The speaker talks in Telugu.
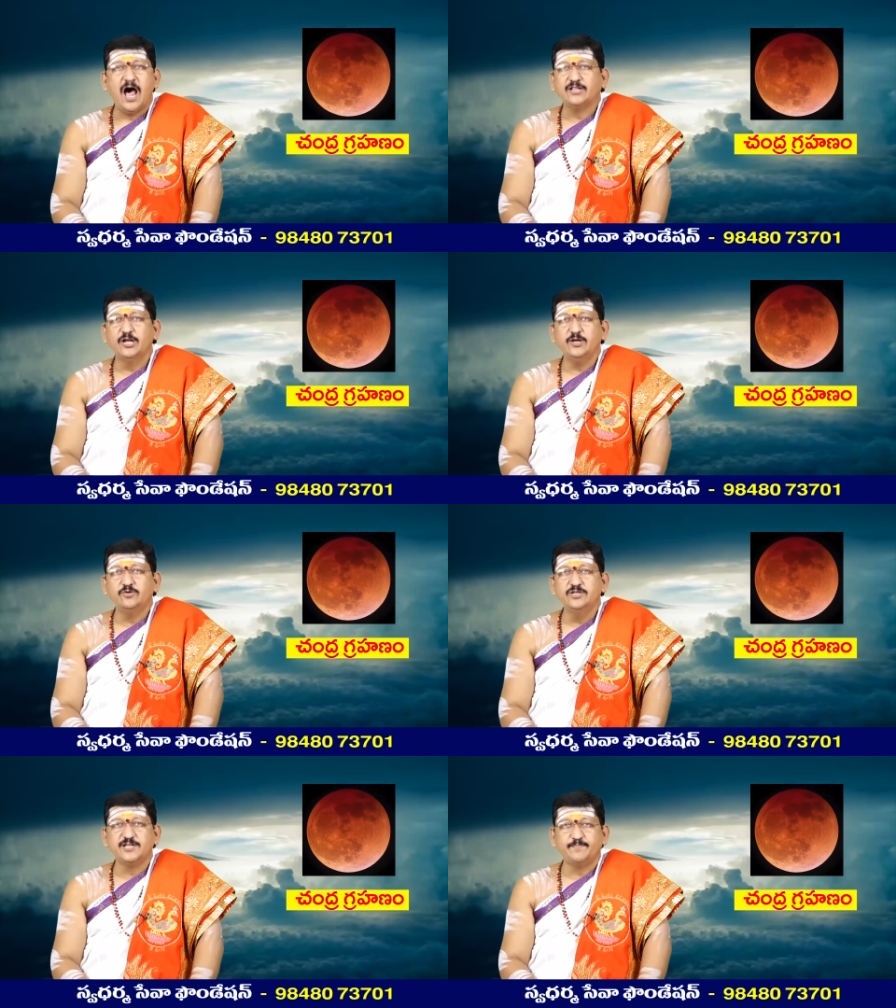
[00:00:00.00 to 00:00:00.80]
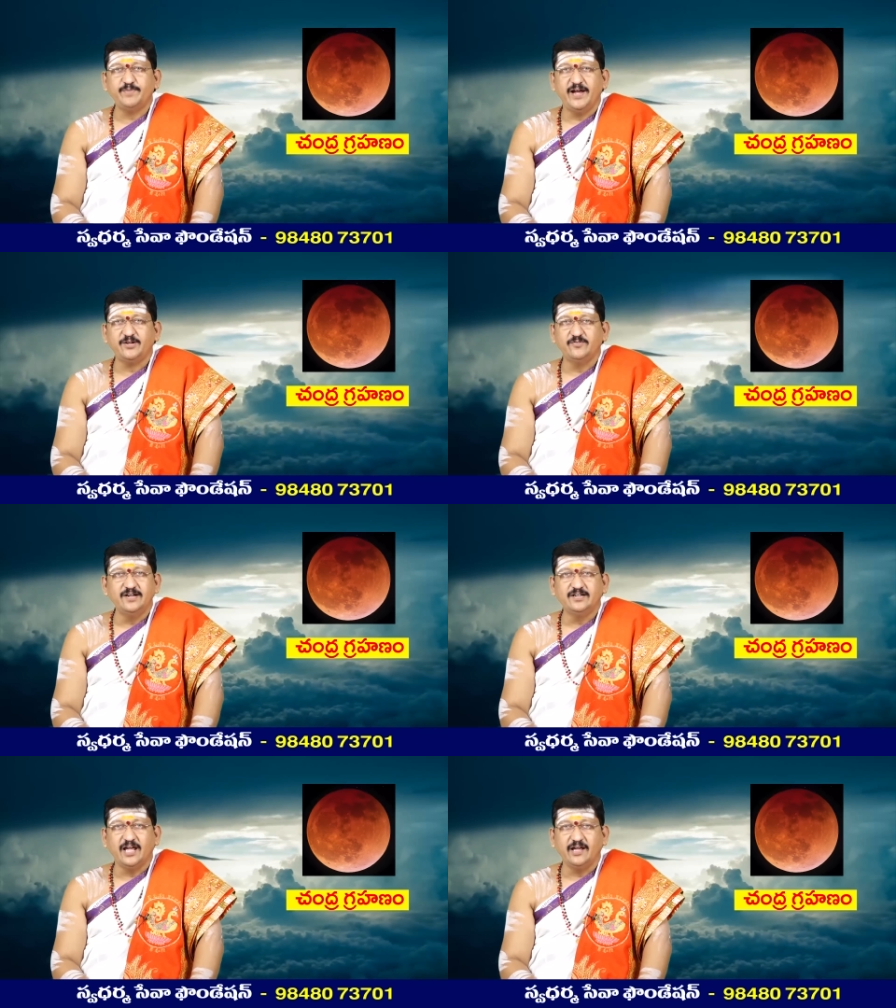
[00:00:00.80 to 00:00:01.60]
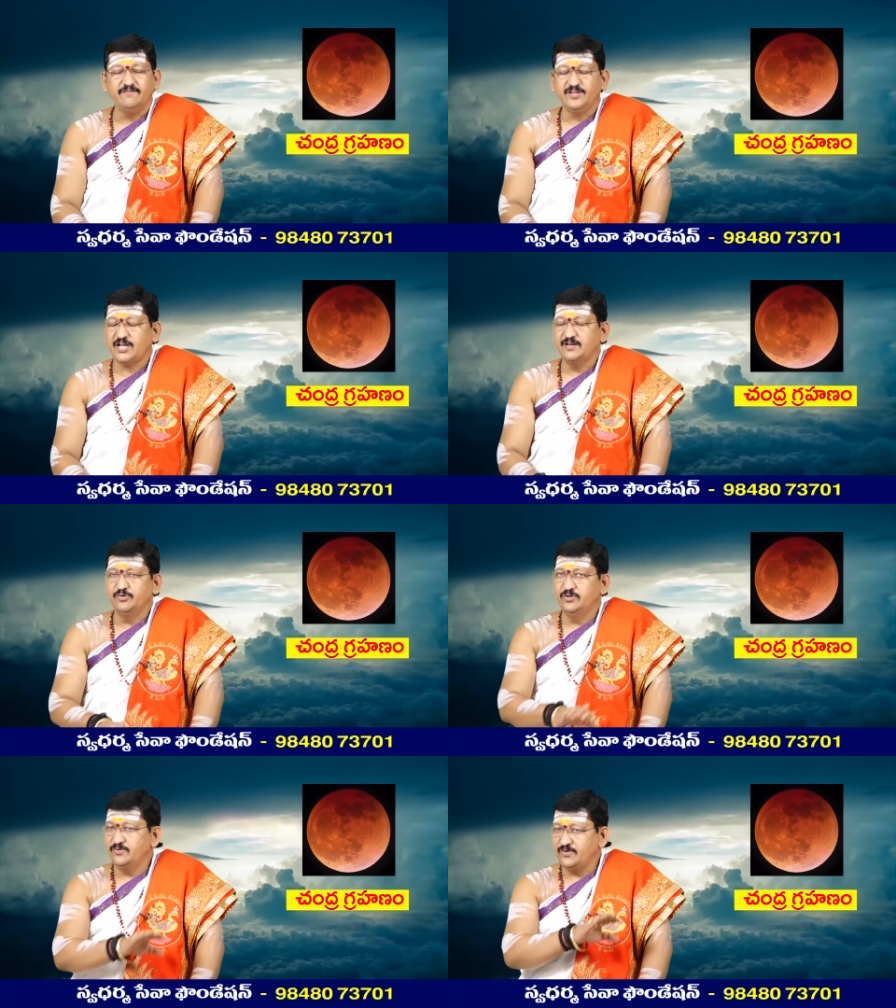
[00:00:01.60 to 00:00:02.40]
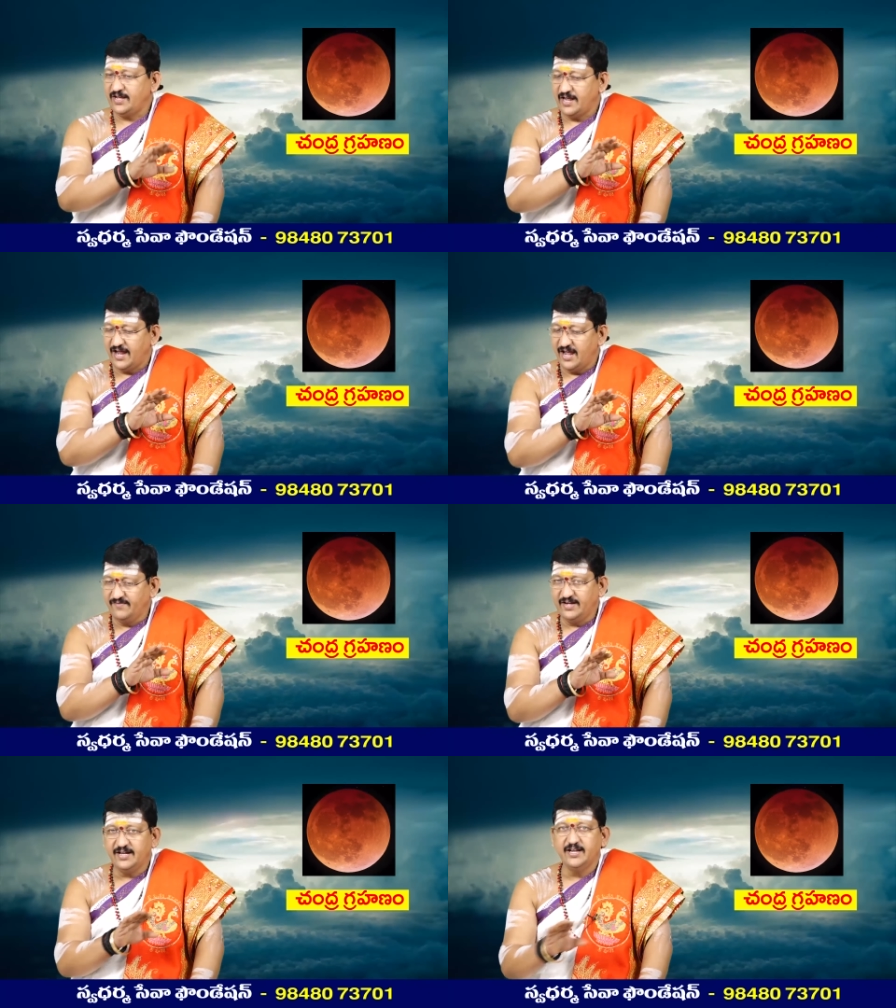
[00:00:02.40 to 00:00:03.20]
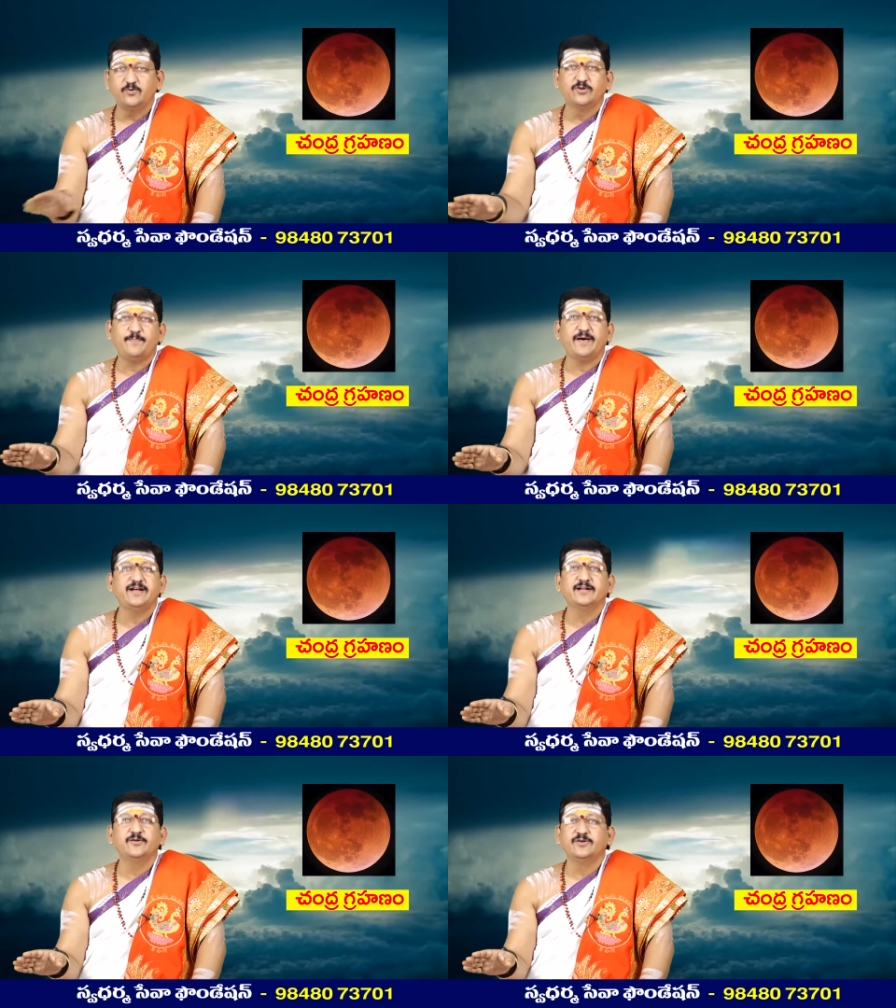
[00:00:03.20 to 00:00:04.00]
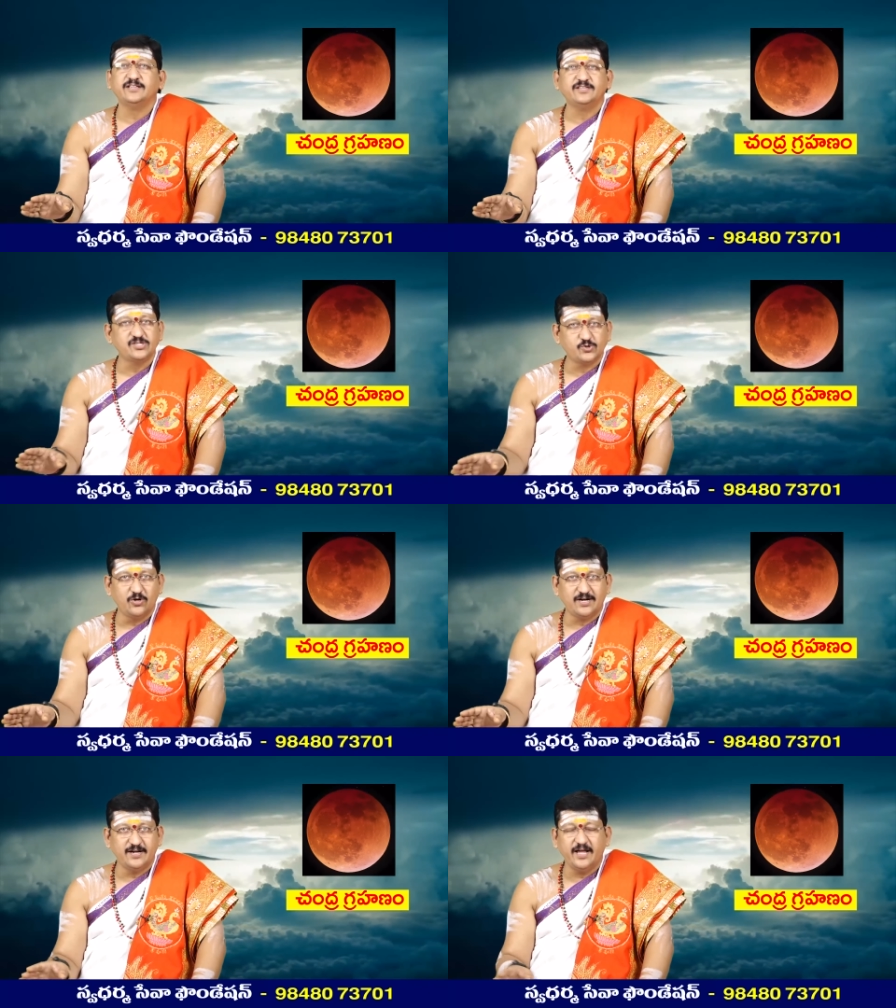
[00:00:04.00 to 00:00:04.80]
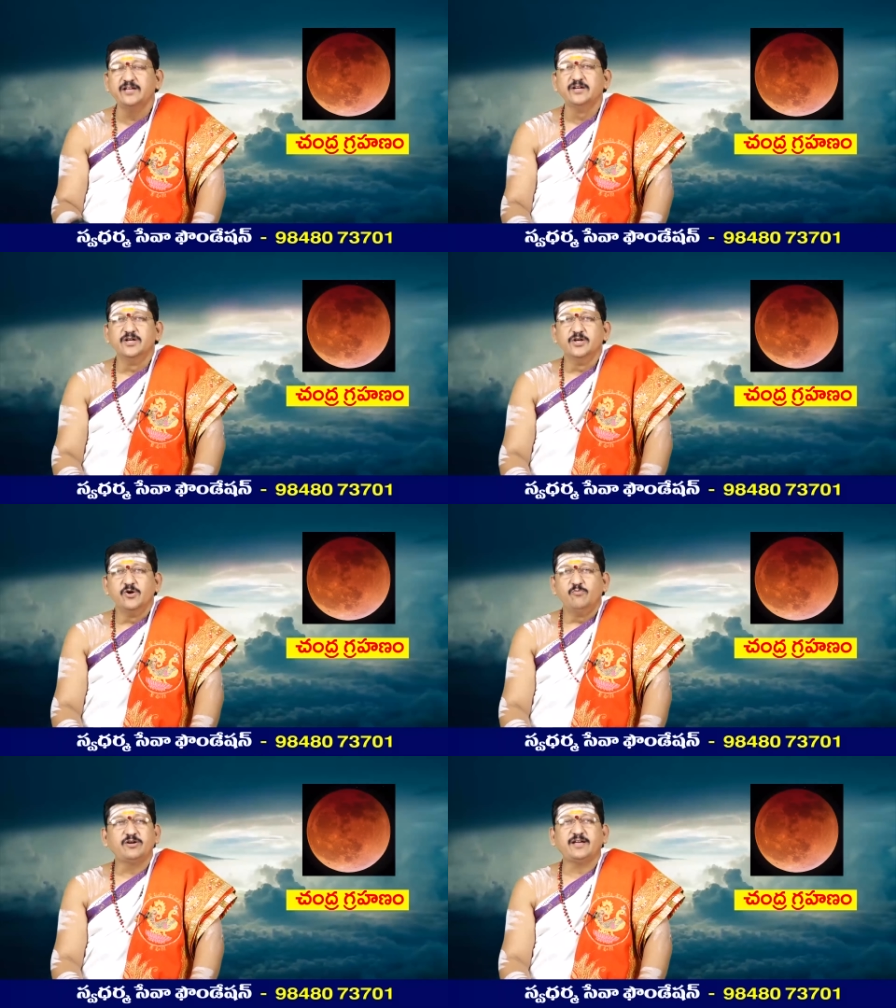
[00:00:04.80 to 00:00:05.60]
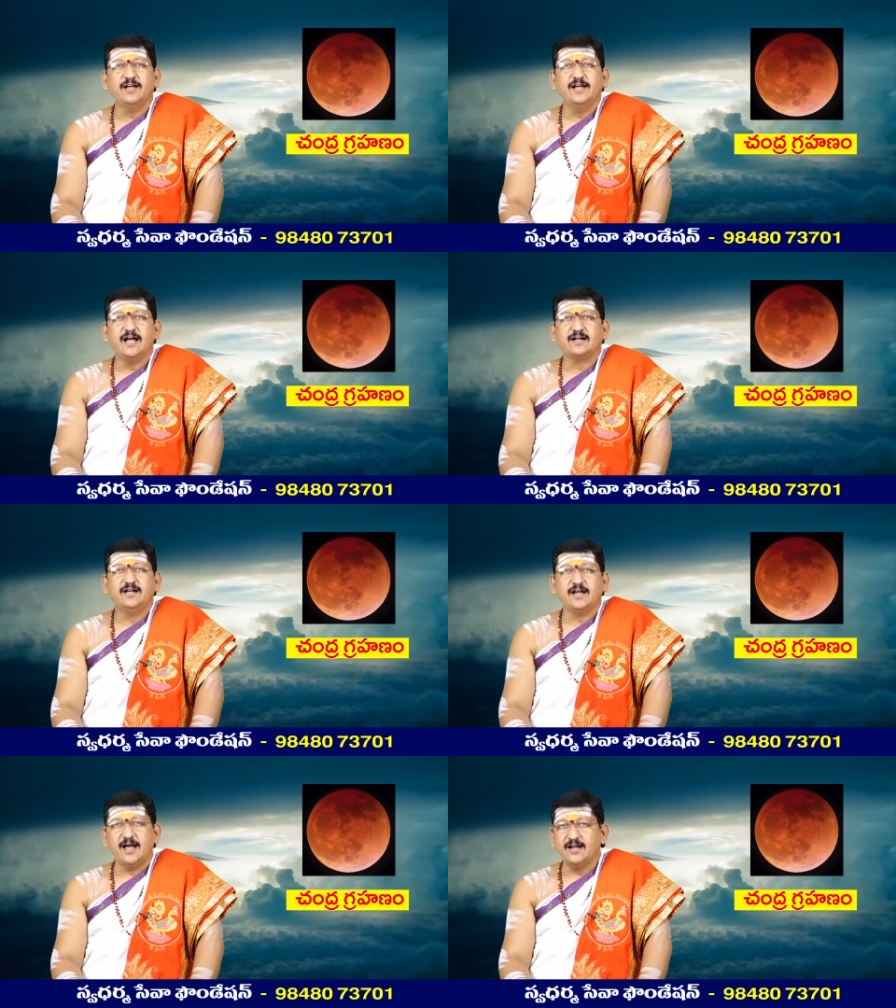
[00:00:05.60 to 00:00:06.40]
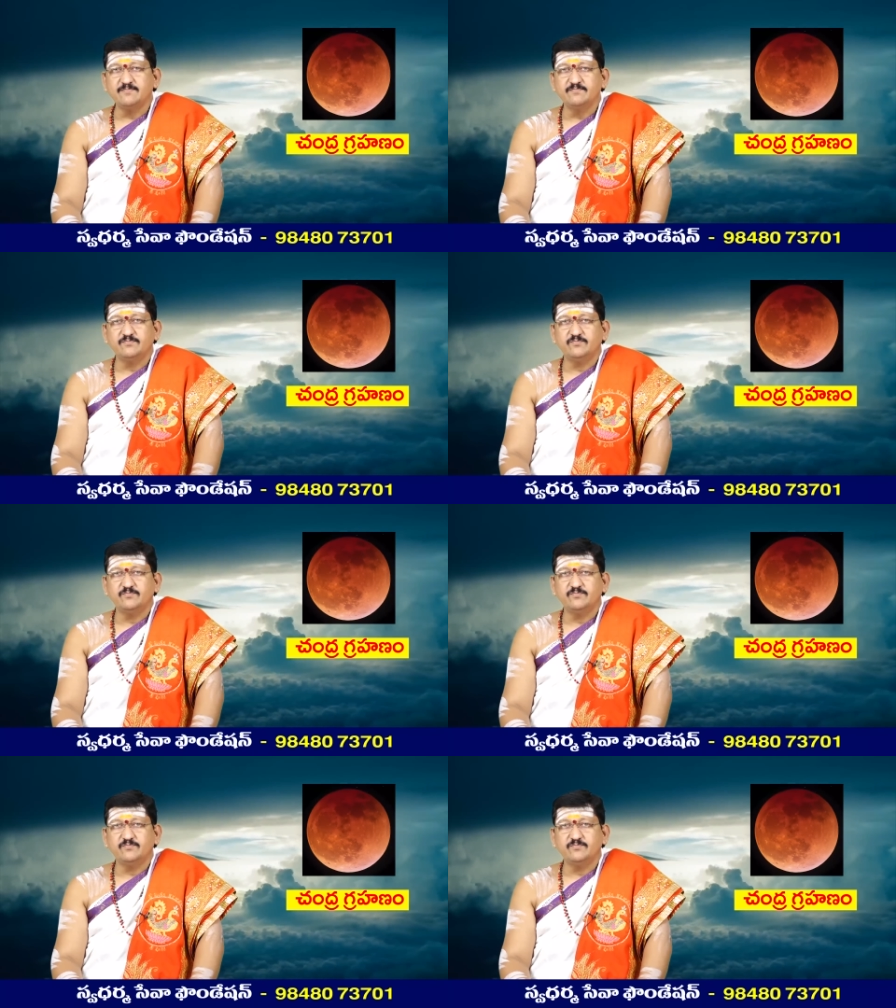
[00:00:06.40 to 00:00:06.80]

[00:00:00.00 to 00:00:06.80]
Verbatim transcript: ఆధునికులు చెప్పేటువంటి విషయములను ఏవిటిని కూడా పరిగణలోకి తీసుకోకండి ముఖ్యంగా గ్రహణం